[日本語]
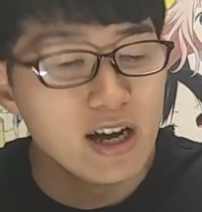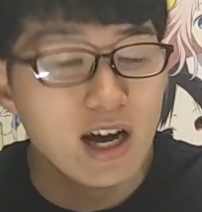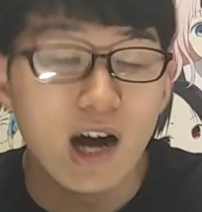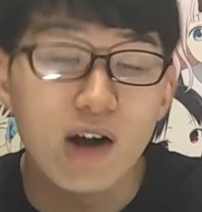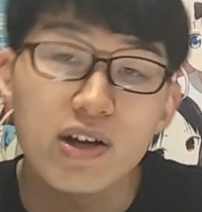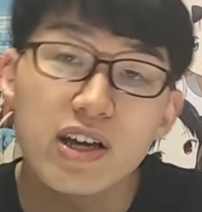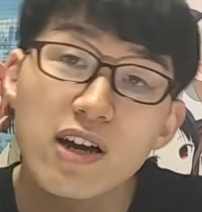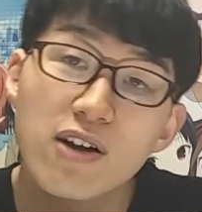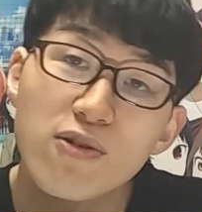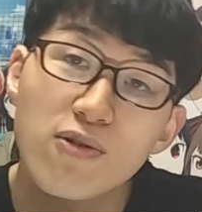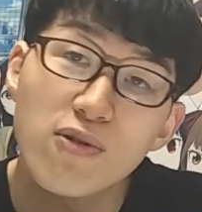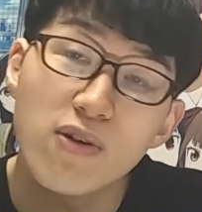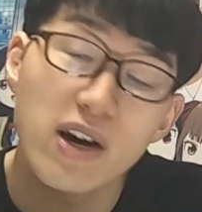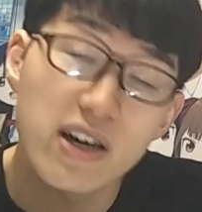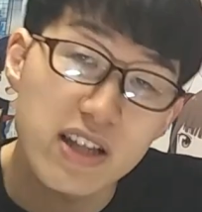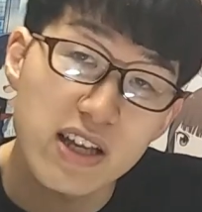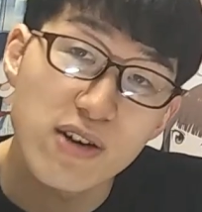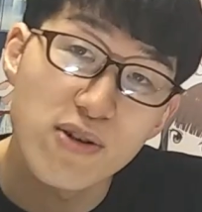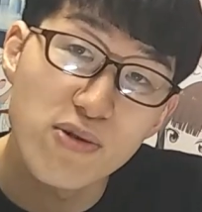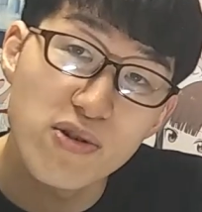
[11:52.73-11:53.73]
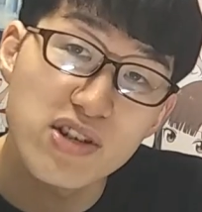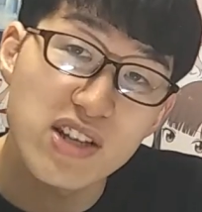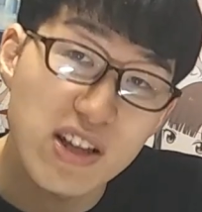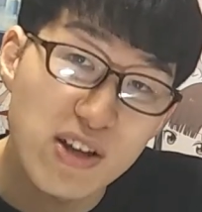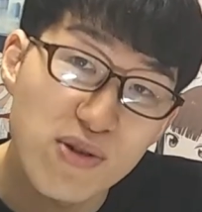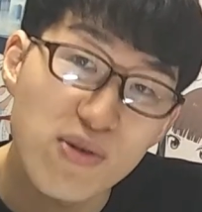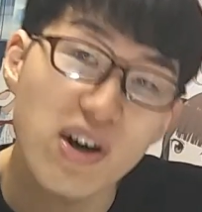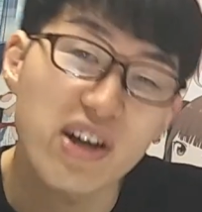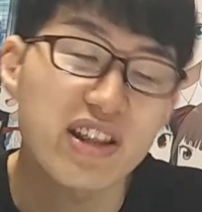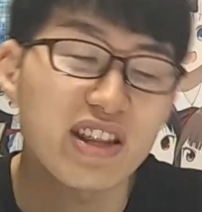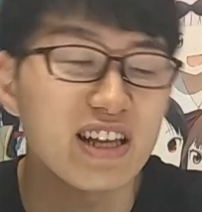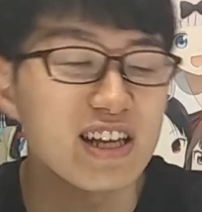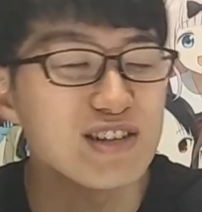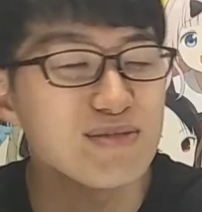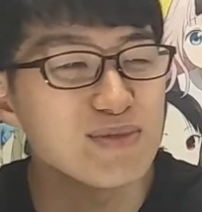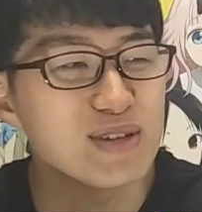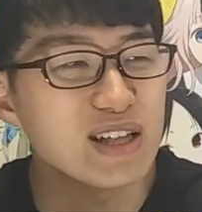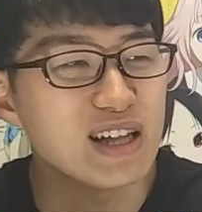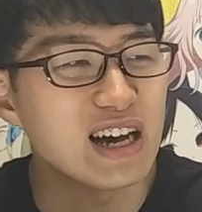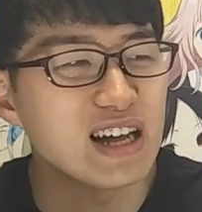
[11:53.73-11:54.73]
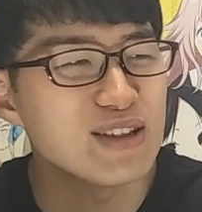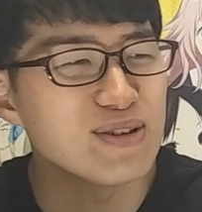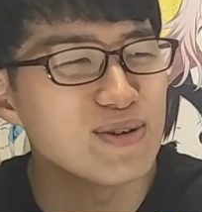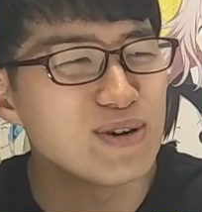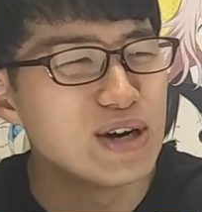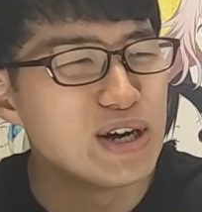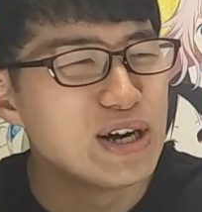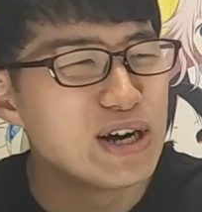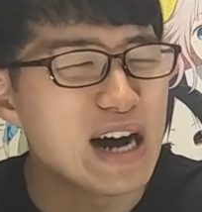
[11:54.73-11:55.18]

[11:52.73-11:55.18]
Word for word: あの結婚相手ロールさんでよかったですみたいな、あの、